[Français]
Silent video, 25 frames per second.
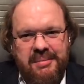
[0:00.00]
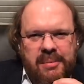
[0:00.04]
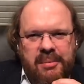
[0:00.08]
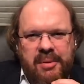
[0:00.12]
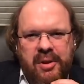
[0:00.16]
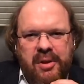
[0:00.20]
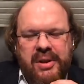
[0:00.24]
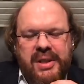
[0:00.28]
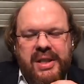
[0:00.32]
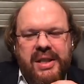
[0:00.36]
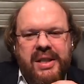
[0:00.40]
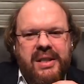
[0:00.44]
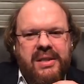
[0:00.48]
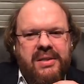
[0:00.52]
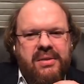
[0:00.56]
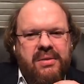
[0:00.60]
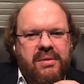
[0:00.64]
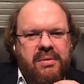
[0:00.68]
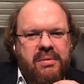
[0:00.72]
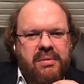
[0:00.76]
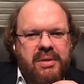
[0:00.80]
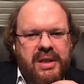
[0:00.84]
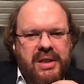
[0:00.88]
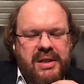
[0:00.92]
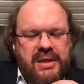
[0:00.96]
D'abord, les crises
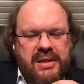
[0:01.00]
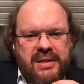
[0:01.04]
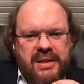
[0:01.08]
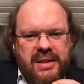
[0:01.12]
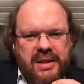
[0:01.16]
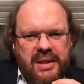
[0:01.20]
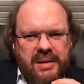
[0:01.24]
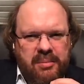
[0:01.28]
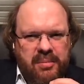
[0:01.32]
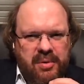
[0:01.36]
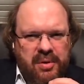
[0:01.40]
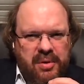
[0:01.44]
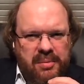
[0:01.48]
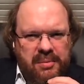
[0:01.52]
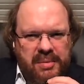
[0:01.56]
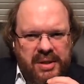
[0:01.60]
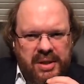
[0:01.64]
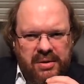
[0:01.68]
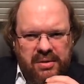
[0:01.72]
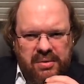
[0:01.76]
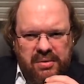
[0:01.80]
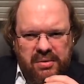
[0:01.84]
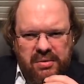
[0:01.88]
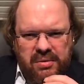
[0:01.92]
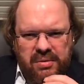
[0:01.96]
d'angoisse. La
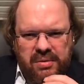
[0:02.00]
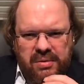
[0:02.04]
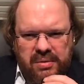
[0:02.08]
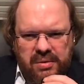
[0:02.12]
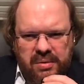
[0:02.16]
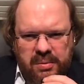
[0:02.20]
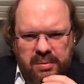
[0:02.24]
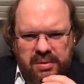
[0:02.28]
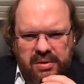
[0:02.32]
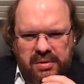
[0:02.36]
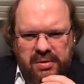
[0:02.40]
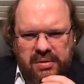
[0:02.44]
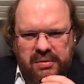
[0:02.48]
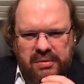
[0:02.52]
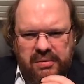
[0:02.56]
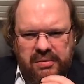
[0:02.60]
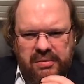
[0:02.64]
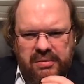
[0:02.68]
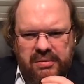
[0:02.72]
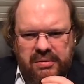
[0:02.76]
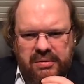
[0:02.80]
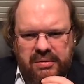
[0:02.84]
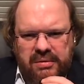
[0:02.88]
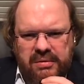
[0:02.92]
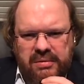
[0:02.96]
première chose, je pense que
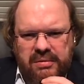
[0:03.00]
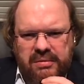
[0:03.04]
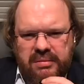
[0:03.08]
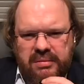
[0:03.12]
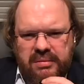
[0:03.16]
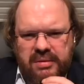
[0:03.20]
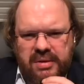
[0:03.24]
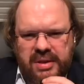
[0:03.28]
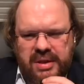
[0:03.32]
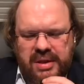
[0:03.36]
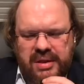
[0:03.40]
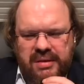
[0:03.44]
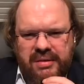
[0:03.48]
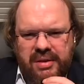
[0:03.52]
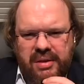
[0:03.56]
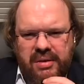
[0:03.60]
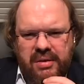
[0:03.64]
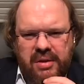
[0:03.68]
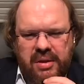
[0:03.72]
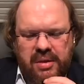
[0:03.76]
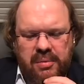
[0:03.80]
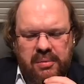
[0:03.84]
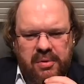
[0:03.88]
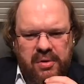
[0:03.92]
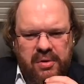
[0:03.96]
vous le savez
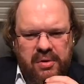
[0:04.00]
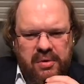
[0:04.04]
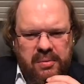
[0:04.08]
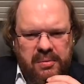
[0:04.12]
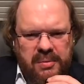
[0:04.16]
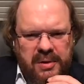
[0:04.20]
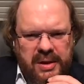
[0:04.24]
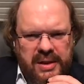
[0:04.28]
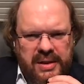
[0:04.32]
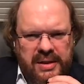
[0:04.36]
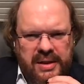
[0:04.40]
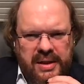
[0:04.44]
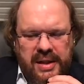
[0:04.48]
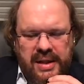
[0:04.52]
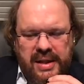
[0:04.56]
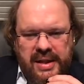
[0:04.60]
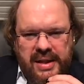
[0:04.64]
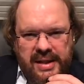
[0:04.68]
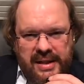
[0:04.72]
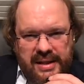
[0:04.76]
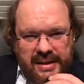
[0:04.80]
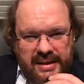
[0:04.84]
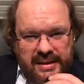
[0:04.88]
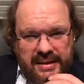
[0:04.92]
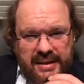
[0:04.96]
encore mieux que moi,
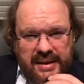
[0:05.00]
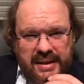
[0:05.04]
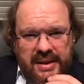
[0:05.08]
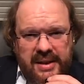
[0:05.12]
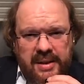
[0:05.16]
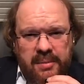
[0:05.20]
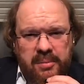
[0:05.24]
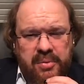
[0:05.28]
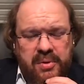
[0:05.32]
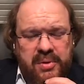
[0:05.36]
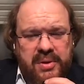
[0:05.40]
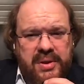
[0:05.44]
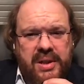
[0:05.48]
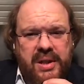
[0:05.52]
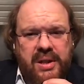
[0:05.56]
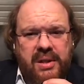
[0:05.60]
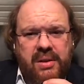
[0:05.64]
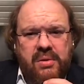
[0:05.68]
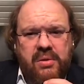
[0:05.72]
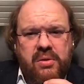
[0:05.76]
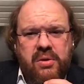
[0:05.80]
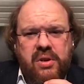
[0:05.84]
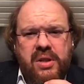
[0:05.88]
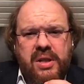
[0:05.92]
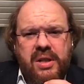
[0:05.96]
c'est que ça peut se
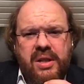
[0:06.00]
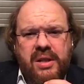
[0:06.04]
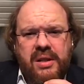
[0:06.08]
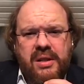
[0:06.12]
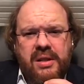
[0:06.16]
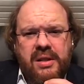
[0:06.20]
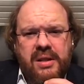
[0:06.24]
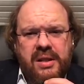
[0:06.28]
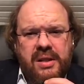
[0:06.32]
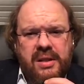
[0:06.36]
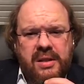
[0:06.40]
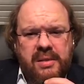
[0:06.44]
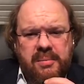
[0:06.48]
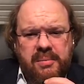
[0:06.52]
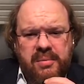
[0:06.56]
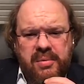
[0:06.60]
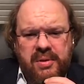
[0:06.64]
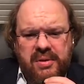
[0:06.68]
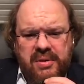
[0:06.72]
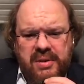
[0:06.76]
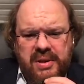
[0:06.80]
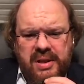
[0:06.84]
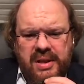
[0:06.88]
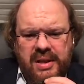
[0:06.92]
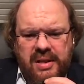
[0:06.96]
déclencher à
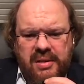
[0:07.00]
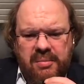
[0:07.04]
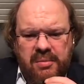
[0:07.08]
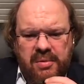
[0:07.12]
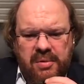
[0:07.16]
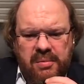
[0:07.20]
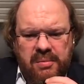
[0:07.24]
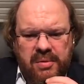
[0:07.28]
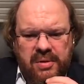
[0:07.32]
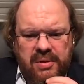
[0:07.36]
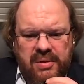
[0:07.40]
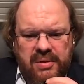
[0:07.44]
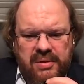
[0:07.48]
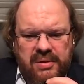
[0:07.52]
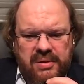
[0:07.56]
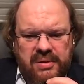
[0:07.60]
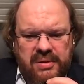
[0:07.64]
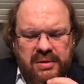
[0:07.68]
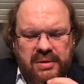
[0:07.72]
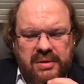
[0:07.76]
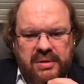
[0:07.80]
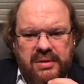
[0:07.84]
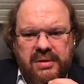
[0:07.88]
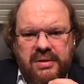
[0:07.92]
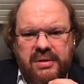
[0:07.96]
n'importe quel
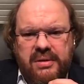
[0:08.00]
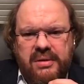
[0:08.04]
moment